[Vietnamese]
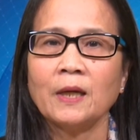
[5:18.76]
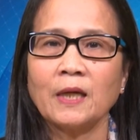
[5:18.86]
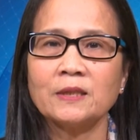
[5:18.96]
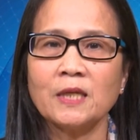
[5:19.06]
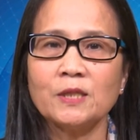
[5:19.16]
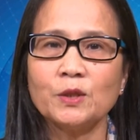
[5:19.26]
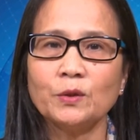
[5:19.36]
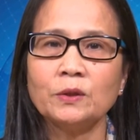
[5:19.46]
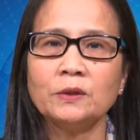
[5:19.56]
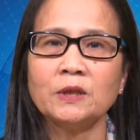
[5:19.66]
Cảnh sát
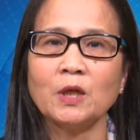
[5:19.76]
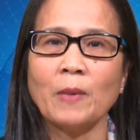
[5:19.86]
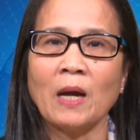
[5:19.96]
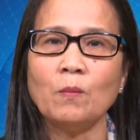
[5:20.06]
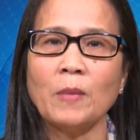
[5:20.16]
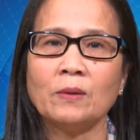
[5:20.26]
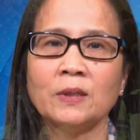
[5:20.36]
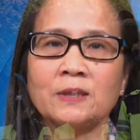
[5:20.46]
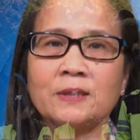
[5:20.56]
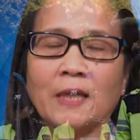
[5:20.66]
Seoul dự báo bạo
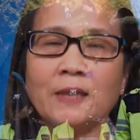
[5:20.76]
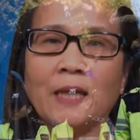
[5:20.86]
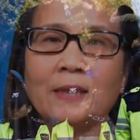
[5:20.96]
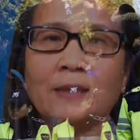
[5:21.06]
lực sẽ gia